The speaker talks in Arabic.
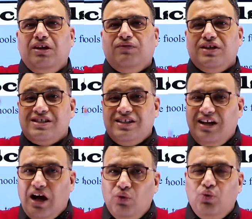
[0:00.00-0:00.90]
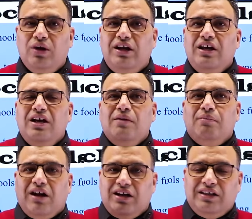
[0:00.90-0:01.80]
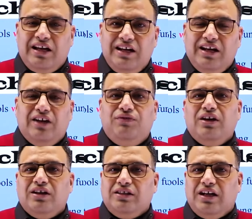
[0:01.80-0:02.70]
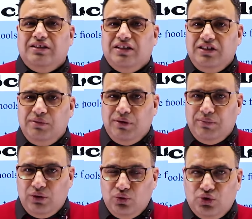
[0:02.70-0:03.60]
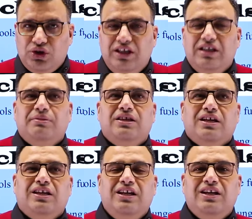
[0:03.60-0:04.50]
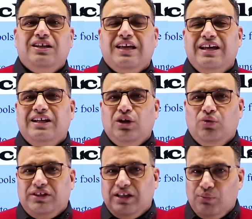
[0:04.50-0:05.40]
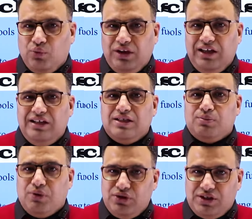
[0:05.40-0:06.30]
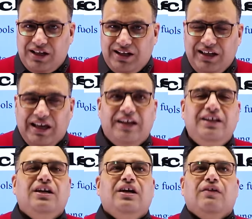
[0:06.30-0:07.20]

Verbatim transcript: من الفصل الأول مرت علينا في قطعة أديب البلوشي إذا متذكرين كان اللي هو التمويل سبونسرينج يعني